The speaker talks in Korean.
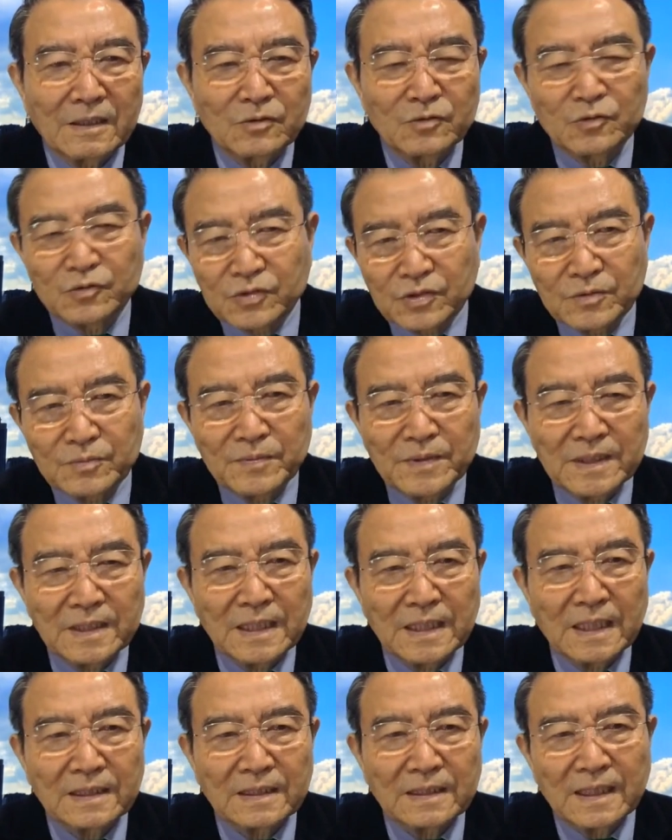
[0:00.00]

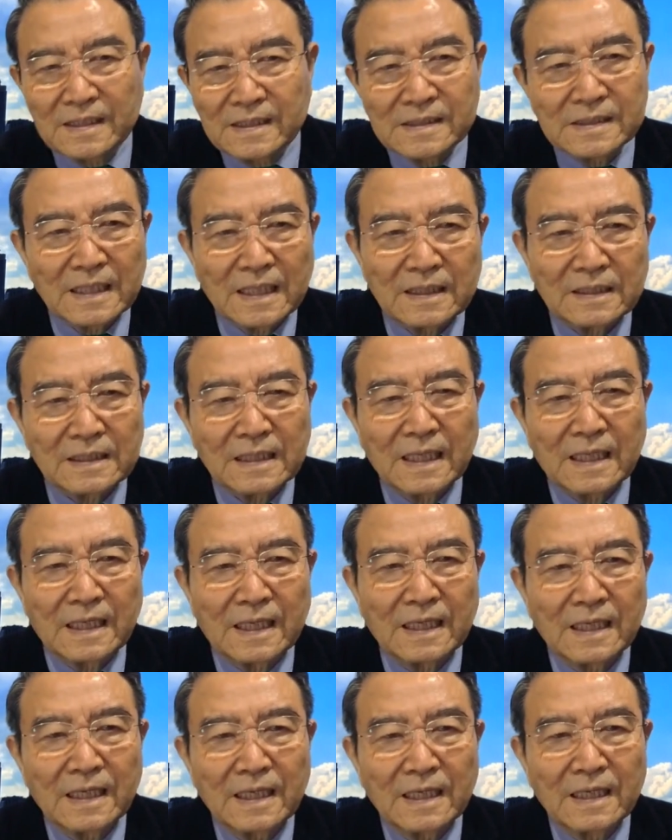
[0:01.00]
유승민이한테
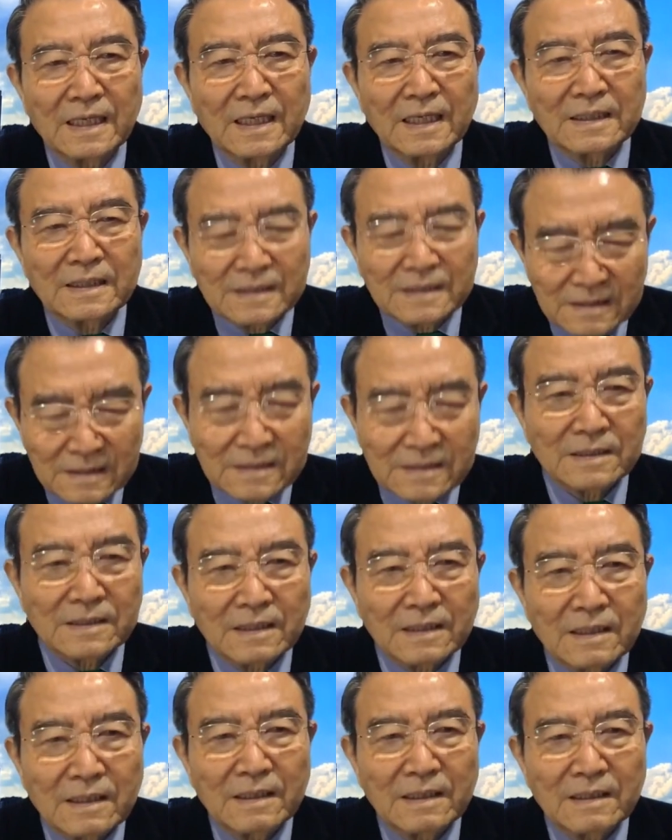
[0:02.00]
이자한테
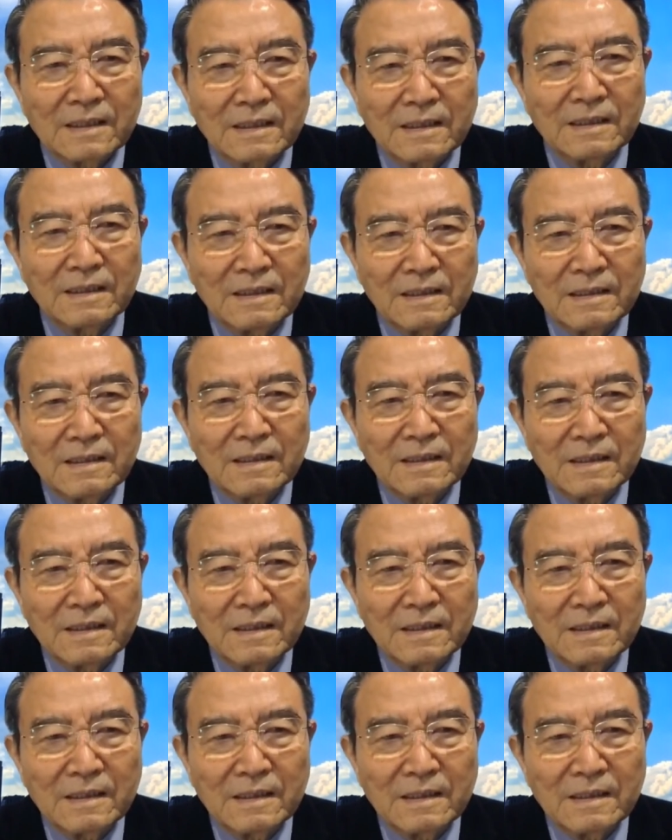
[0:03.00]
그저 어?